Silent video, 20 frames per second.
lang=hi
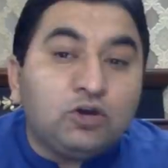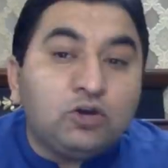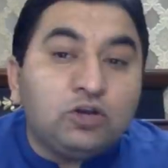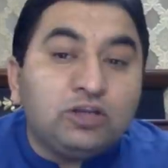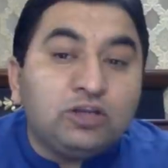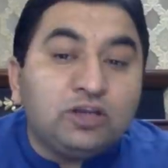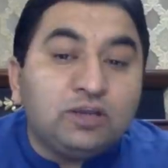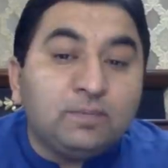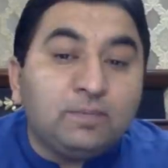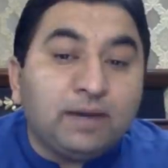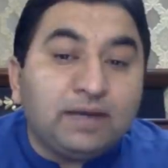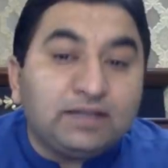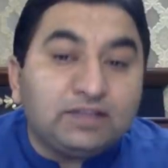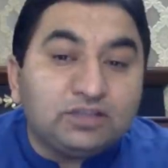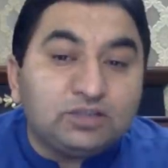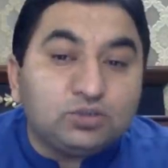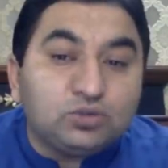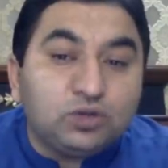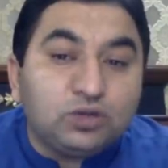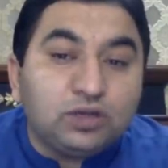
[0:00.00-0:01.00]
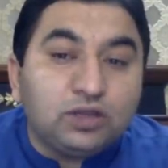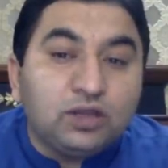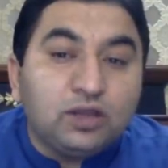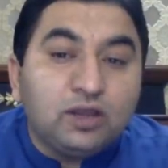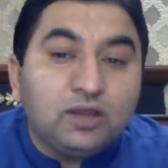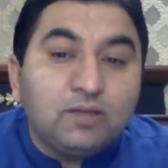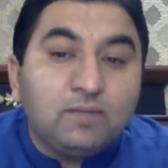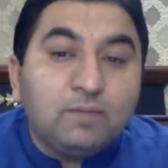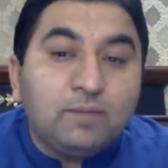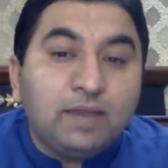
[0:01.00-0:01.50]
और इनकी बातें सुने
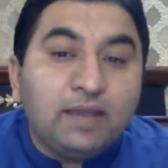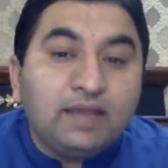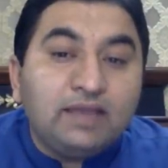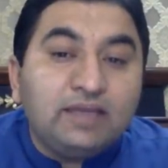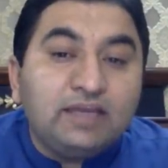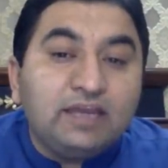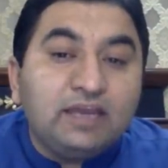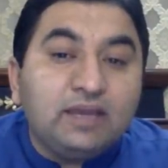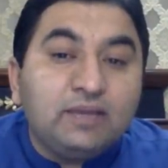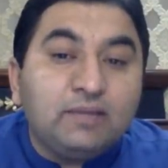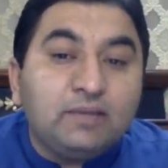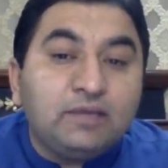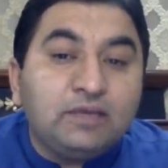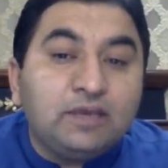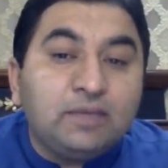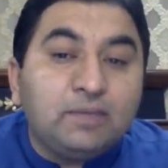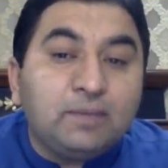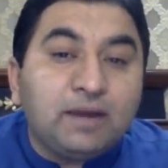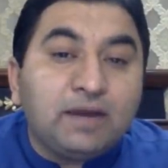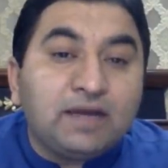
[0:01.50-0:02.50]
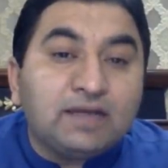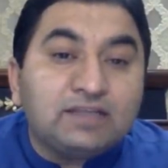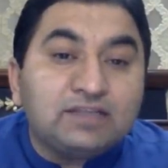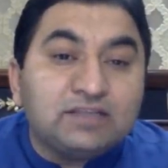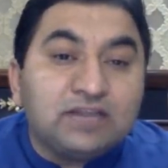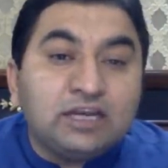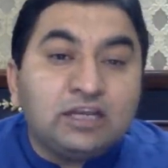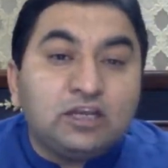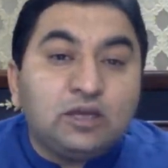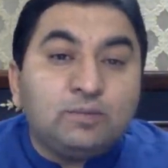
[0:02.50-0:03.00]
मैं ये ये
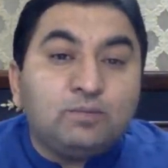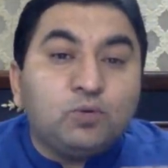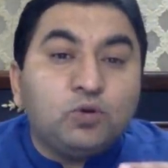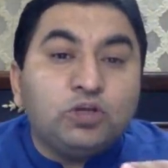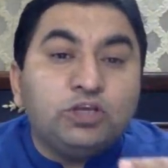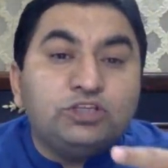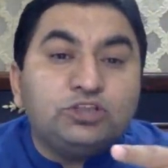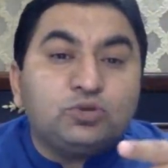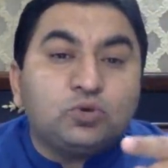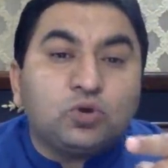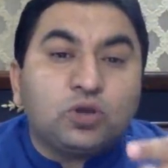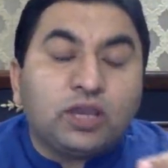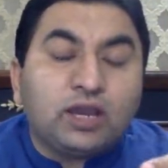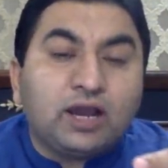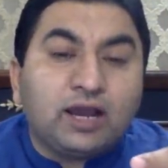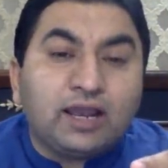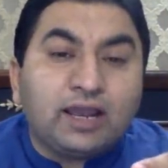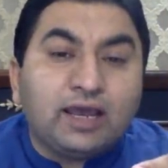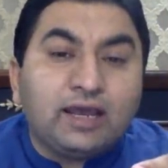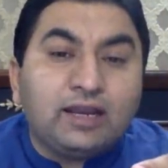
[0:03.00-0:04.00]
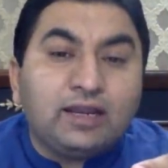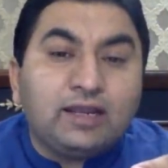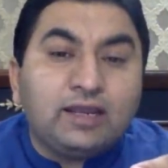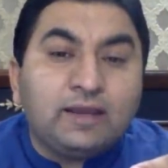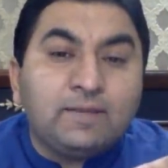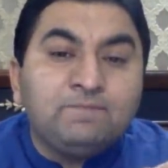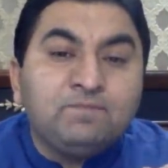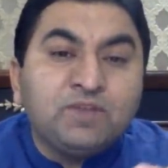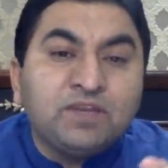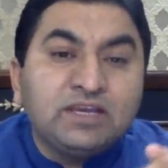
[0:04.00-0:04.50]
पाकिस्तान की पुलिस को क्या कह रहे
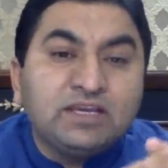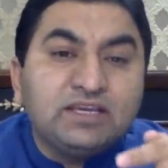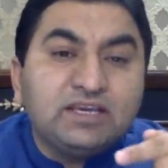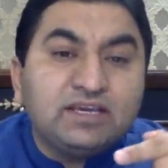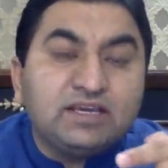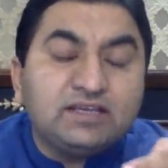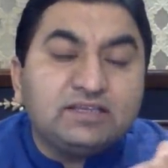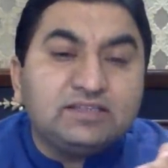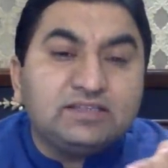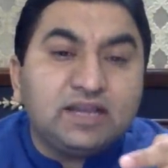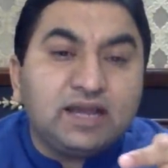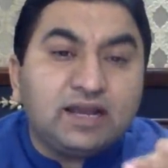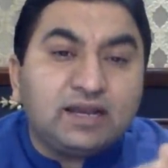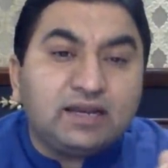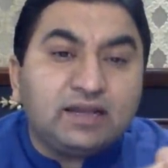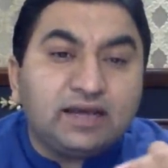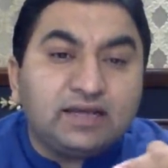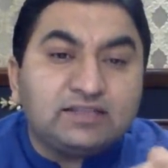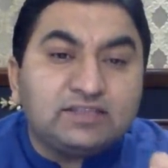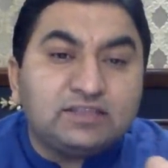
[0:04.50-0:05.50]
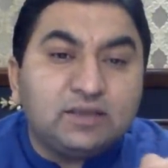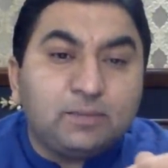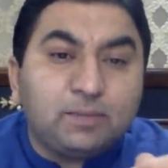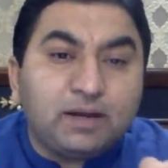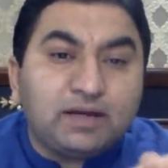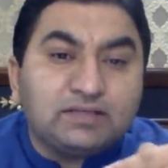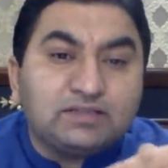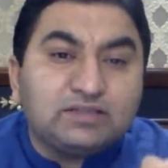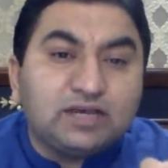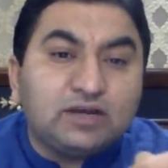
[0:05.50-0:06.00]
हैं ये किस तरह रियासत
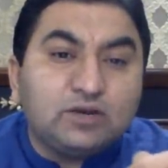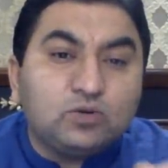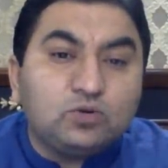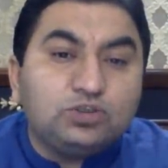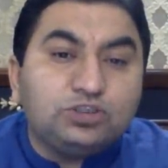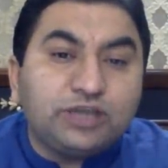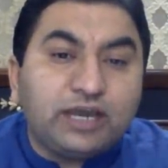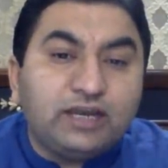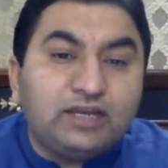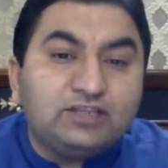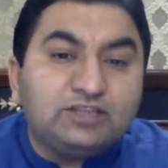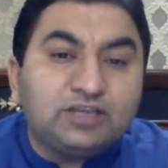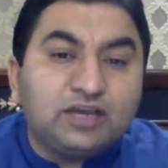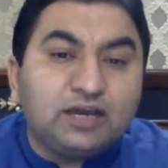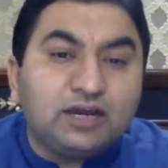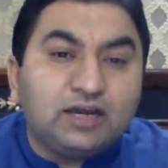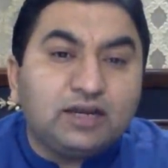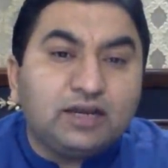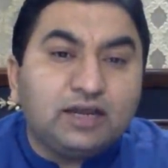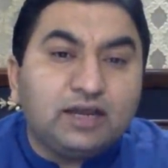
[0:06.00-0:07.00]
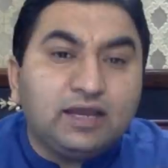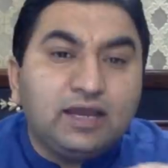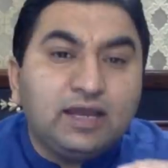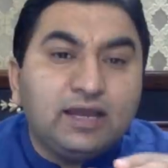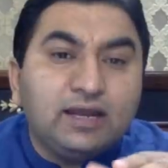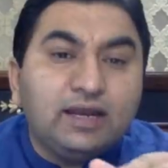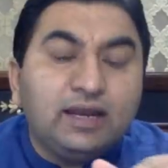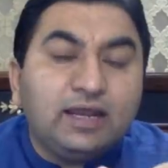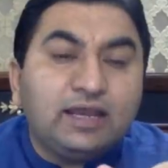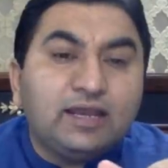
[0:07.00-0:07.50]
पाकिस्तान को चैलेंज कर रहे हैं
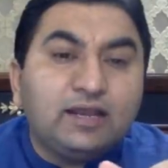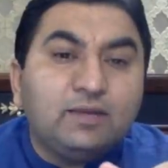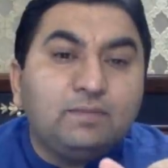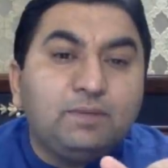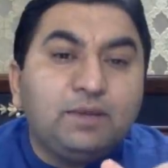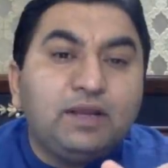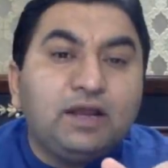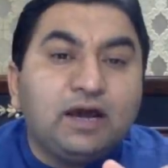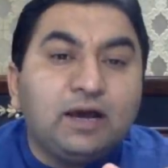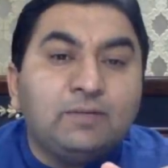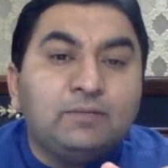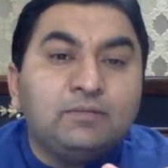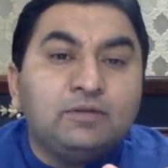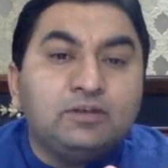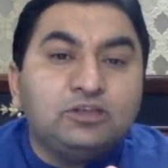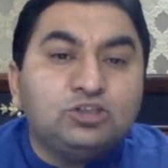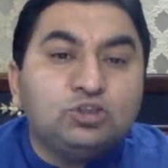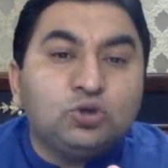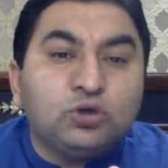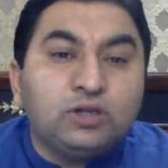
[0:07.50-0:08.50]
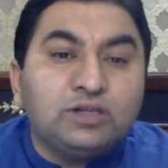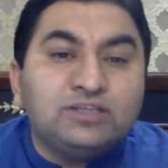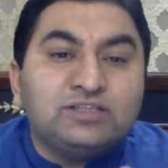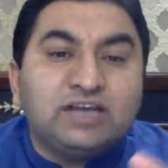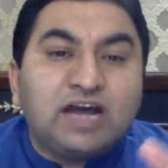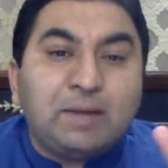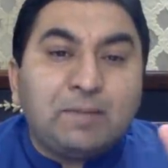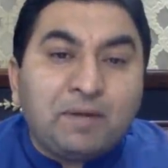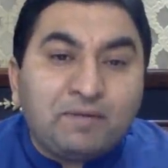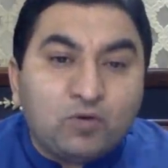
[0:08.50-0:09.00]
लेकिन फिर हम जो
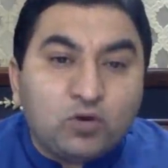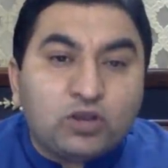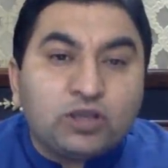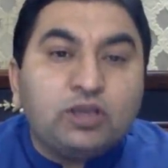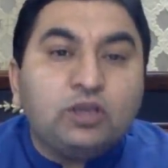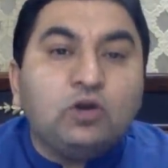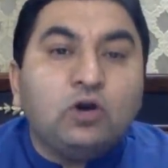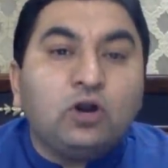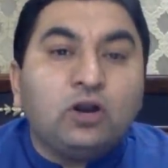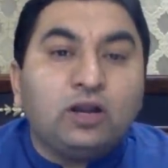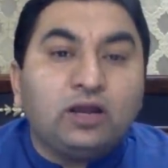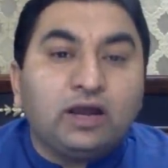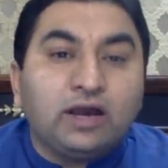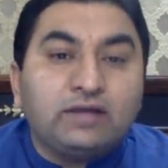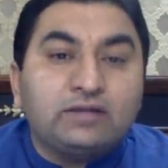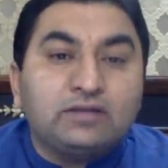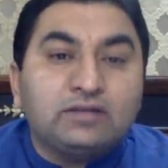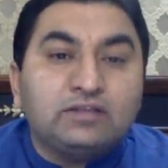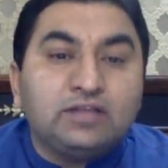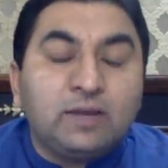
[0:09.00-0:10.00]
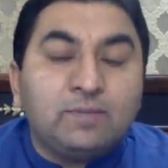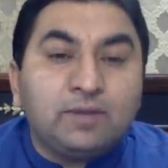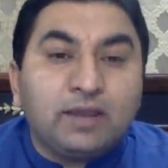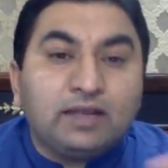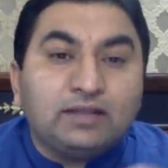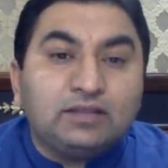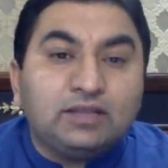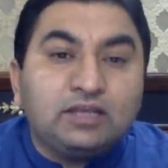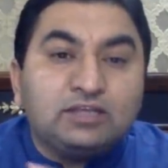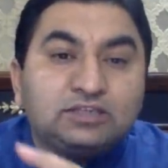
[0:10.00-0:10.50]
इल्जाम है वो कहीं और लगा देते हैं हम
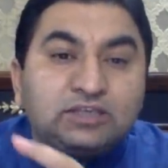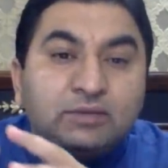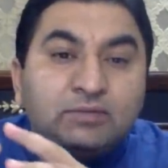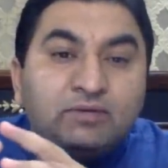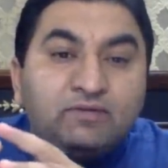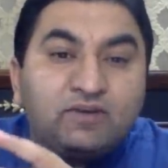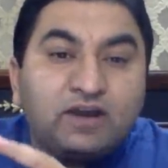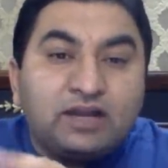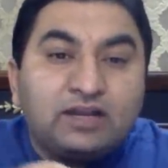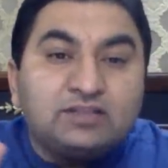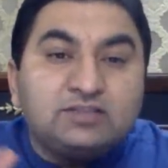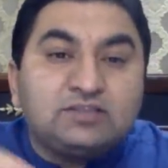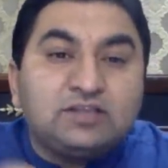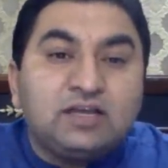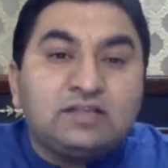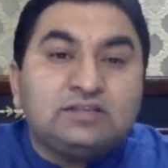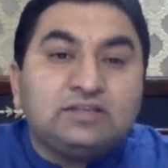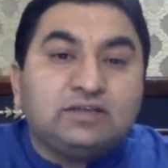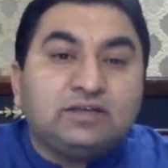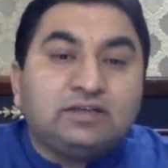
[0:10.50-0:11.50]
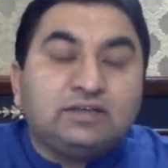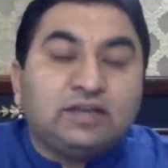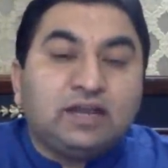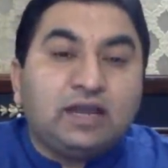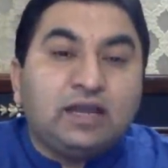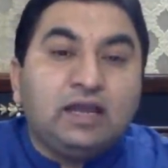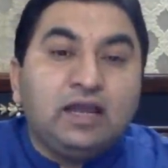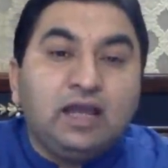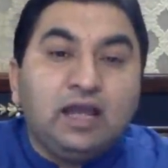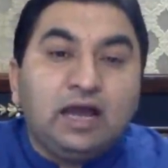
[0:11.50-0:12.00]
कहते हैं जी हमें अफगानिस्तान से खतरा है
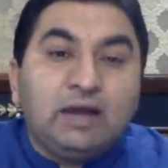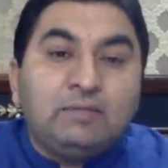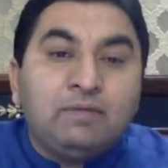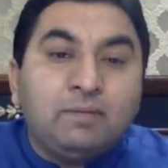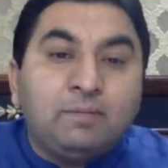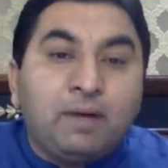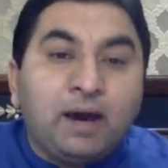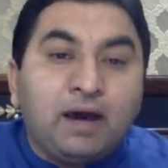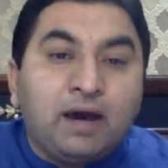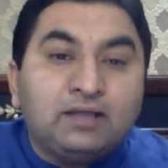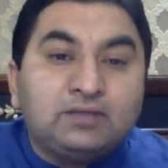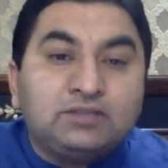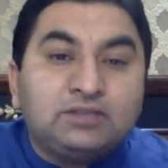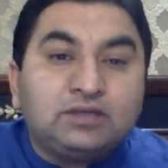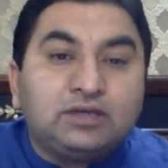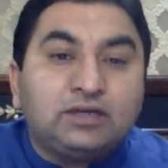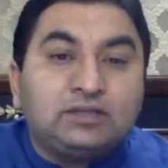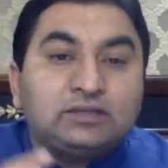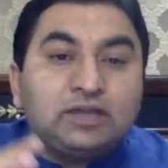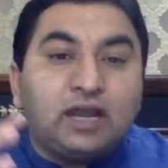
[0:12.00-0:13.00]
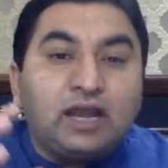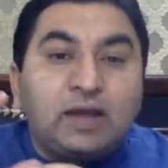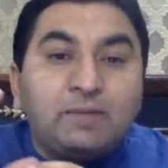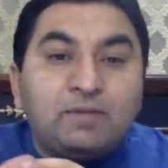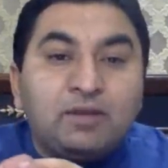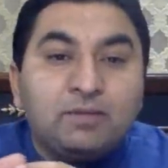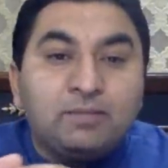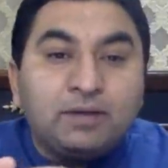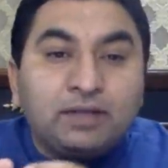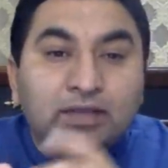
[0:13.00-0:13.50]
हमें भारत से खतरा है
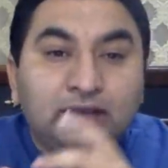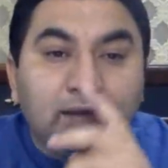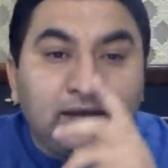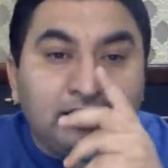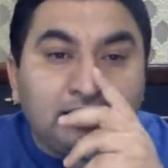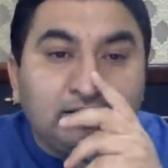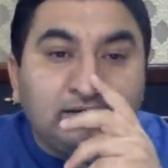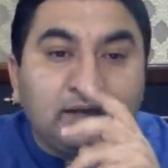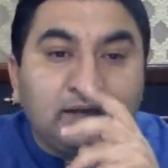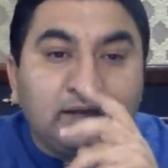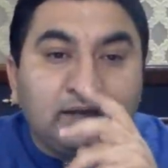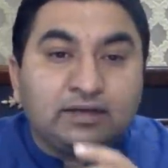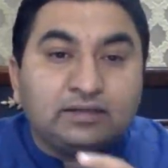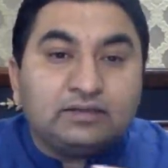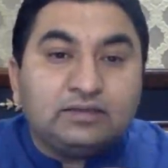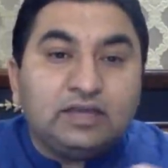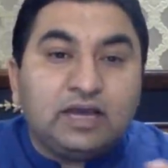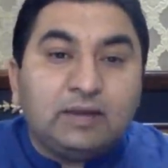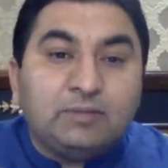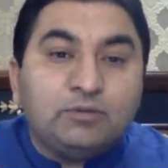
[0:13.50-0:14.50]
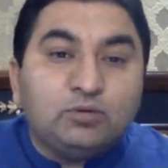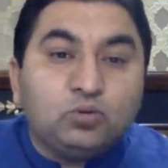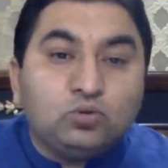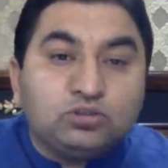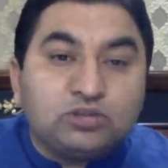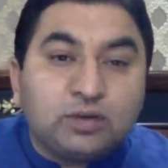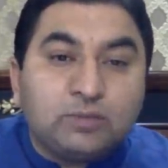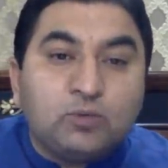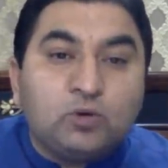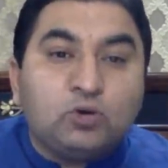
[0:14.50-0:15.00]
हमें अमरीका ने ये कर दिया हमें
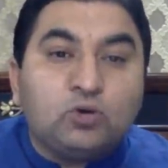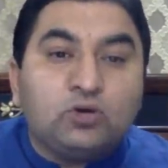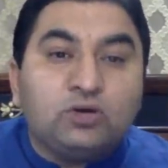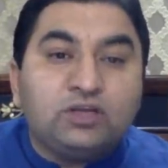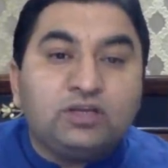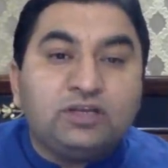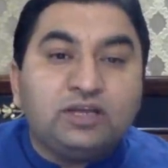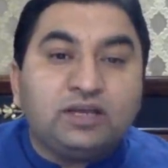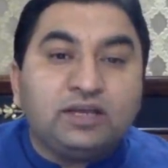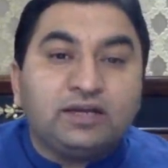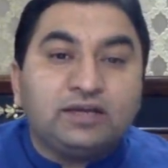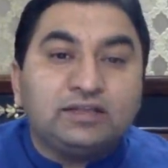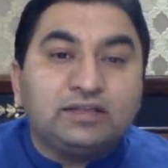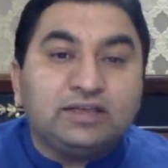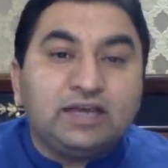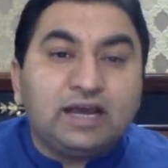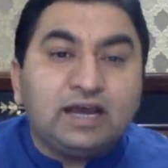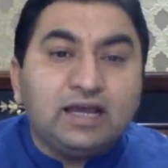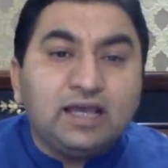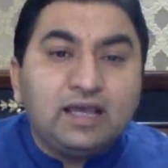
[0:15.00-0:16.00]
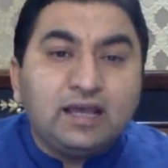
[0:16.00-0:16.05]
दूसरे मुल्कों ने ये कर दिया